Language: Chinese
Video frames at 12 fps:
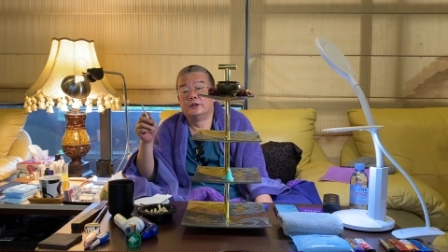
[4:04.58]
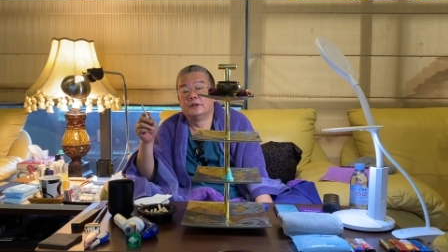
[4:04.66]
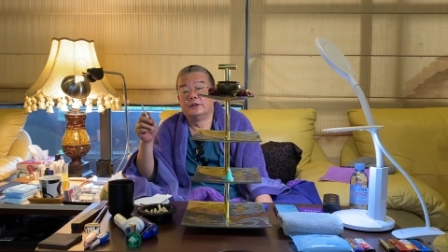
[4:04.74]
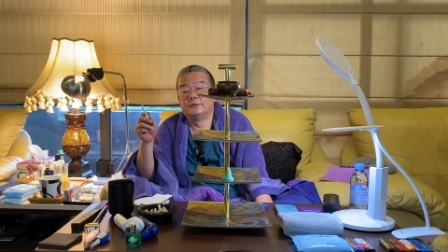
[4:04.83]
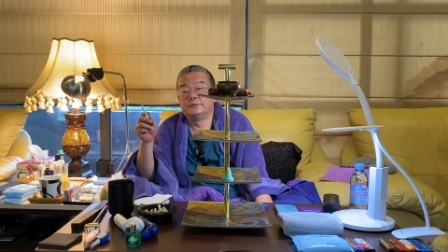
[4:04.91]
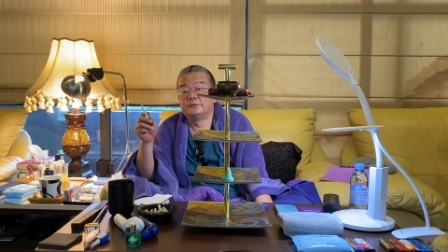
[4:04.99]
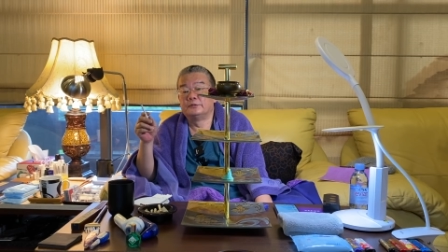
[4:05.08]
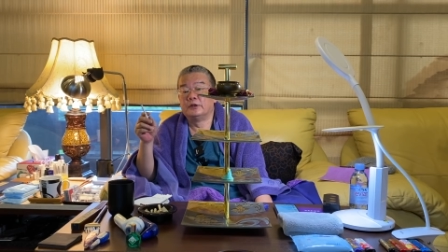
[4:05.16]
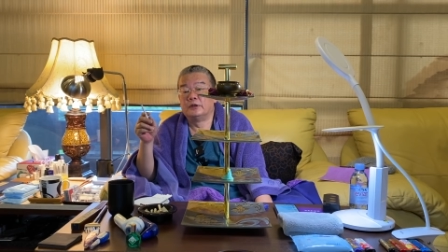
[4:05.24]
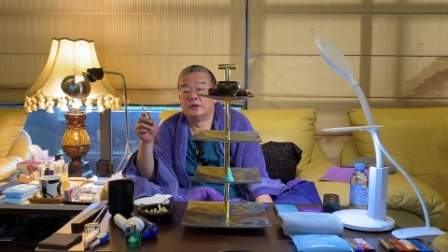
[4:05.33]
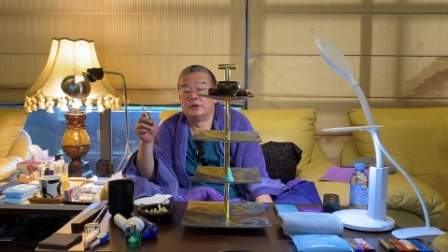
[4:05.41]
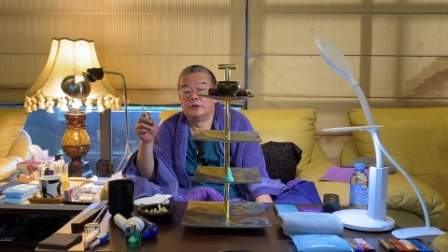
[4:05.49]
呢，
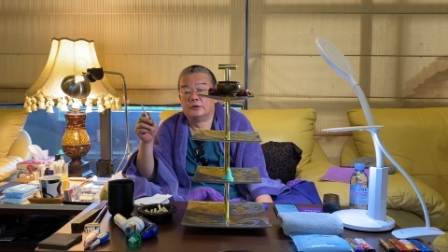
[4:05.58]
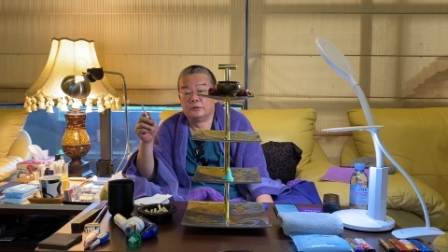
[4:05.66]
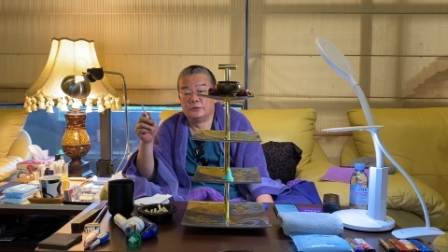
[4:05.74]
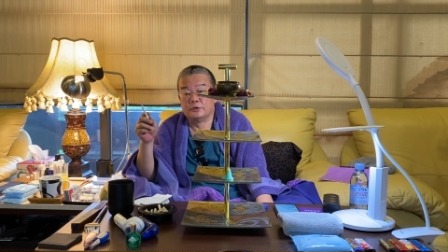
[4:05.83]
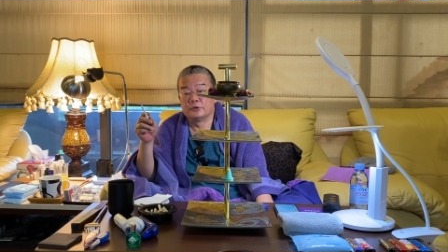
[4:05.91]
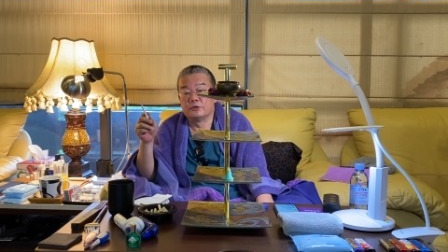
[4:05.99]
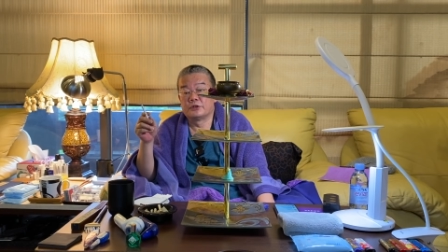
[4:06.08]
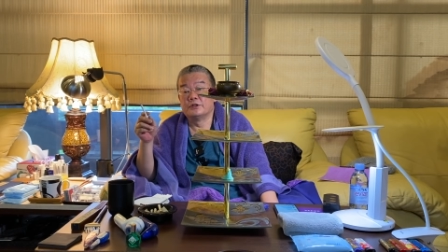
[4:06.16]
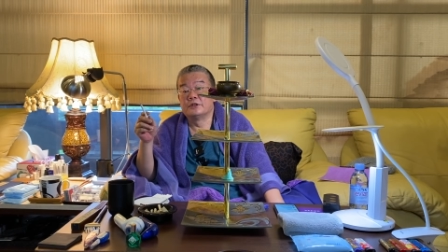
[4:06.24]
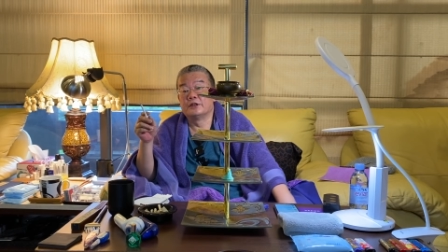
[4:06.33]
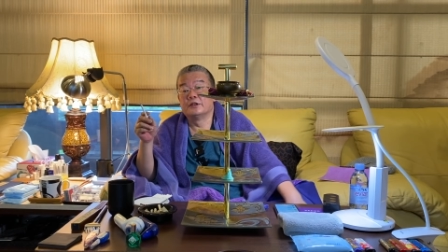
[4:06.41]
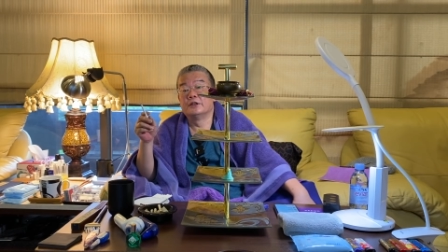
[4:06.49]
呃，宇宙形
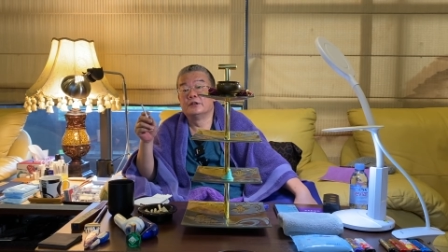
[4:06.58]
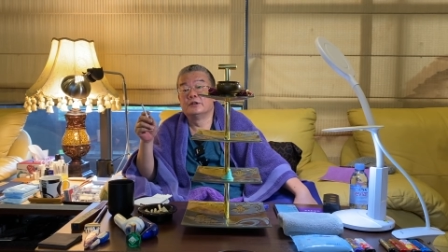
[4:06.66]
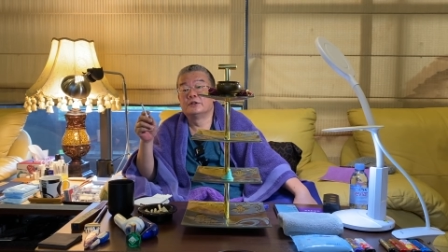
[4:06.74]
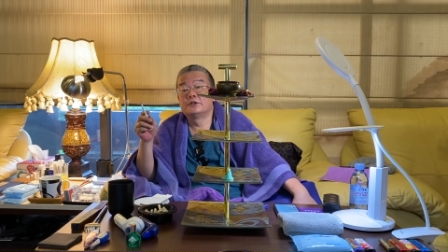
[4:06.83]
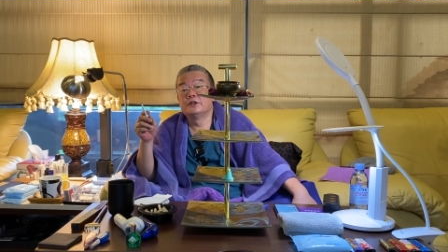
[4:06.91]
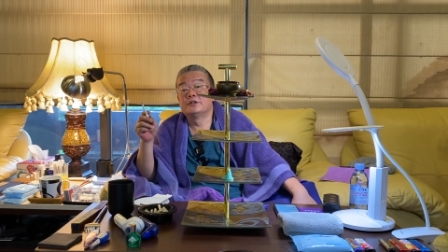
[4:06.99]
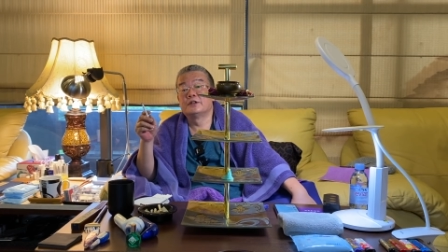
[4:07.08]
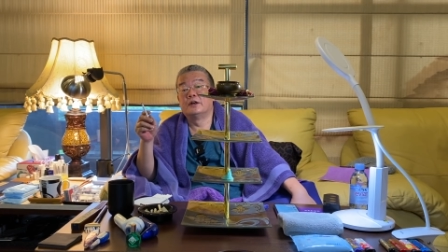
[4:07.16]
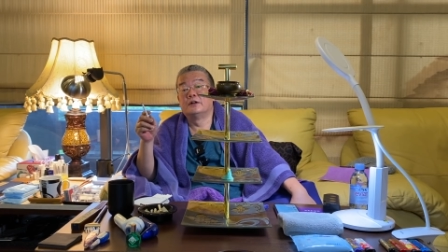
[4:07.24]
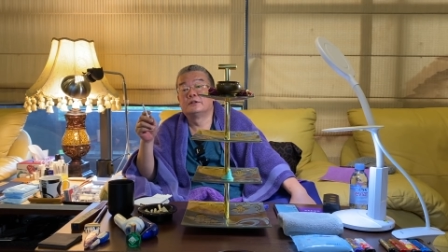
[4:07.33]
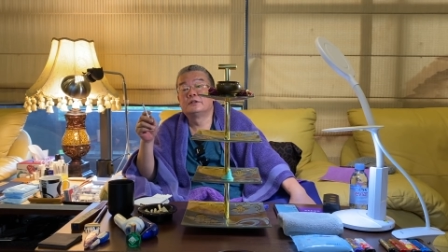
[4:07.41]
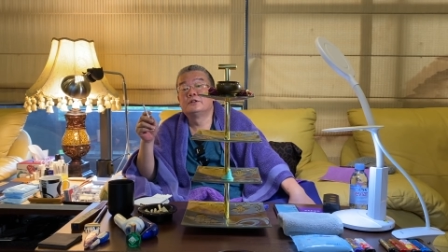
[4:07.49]
成的现象
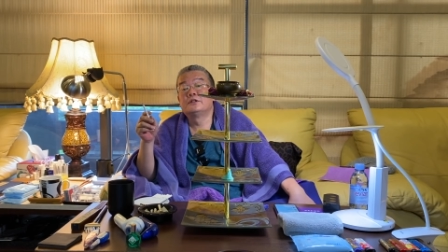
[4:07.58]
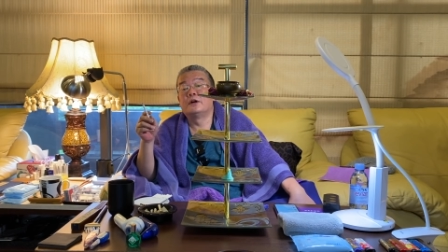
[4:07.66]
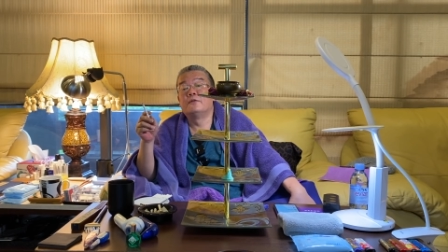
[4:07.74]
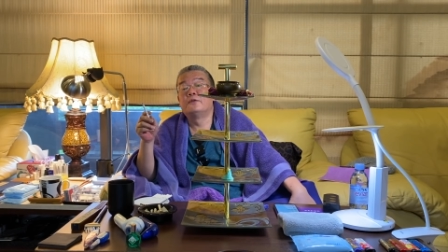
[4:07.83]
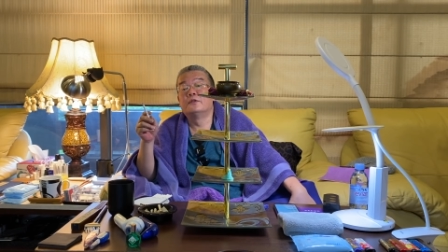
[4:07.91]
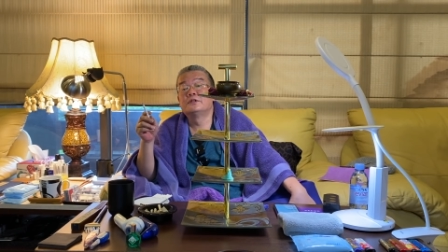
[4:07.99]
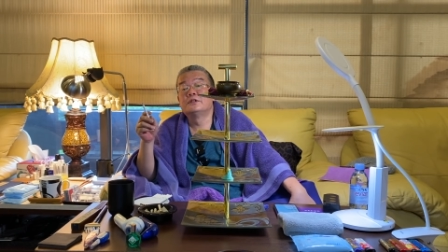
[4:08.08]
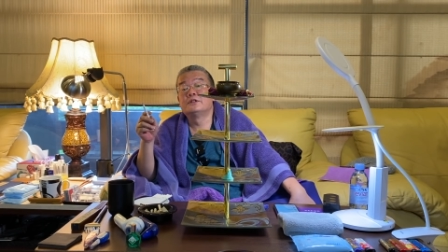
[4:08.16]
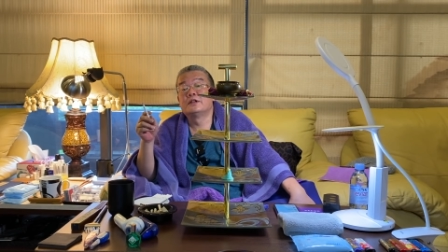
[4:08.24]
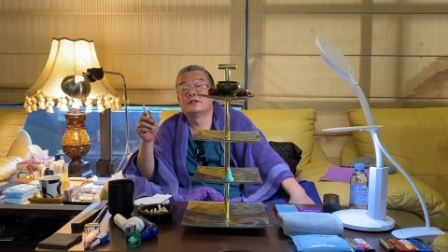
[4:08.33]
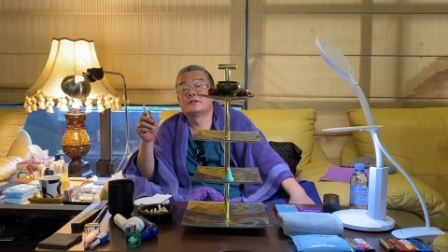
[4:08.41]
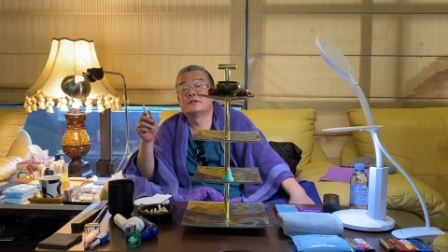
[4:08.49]
哦，这是讲佛性
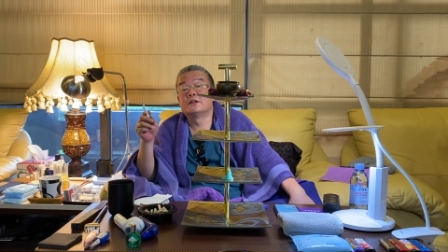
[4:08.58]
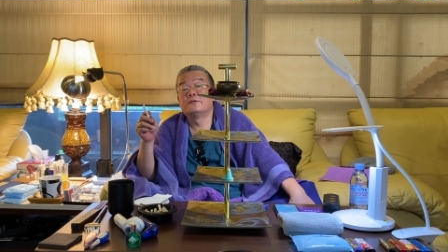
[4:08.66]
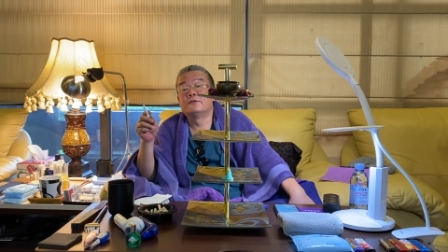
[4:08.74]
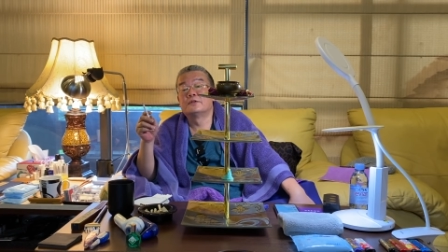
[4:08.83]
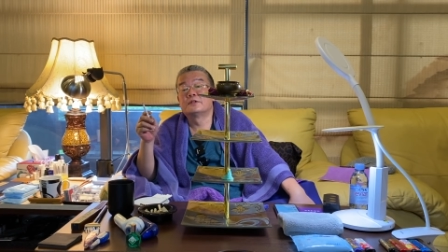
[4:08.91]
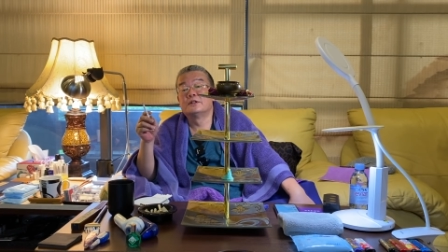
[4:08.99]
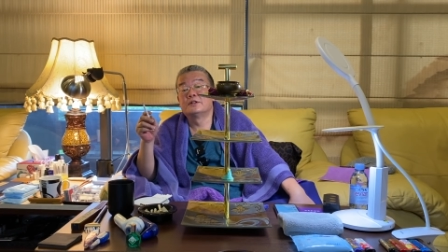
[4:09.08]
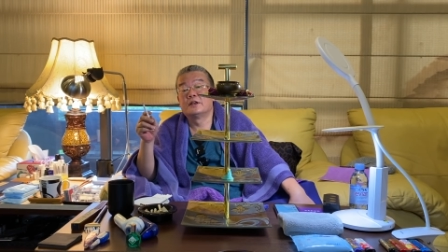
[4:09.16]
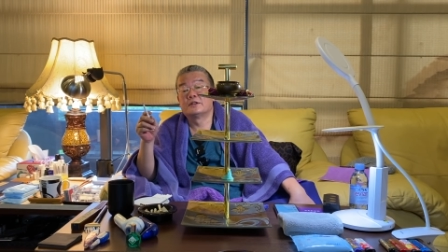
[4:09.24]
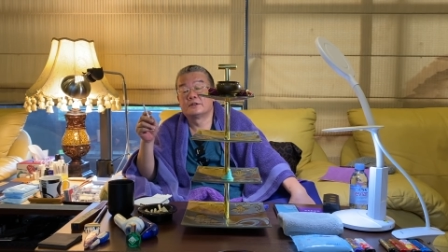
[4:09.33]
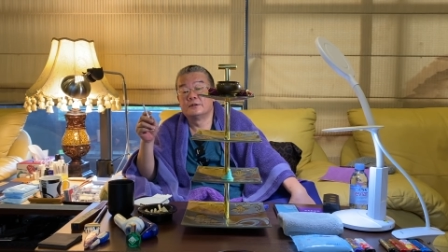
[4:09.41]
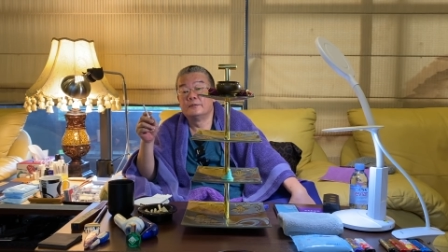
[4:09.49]
这样子呢，佛性这
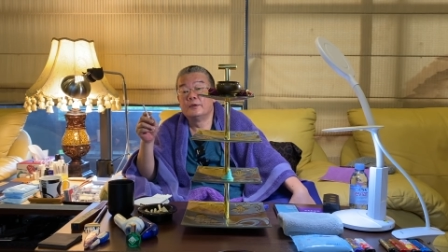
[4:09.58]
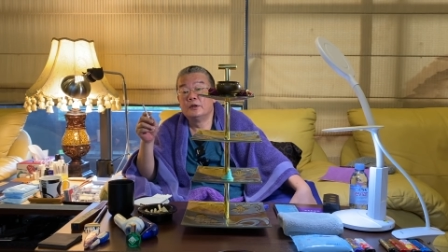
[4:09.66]
样子，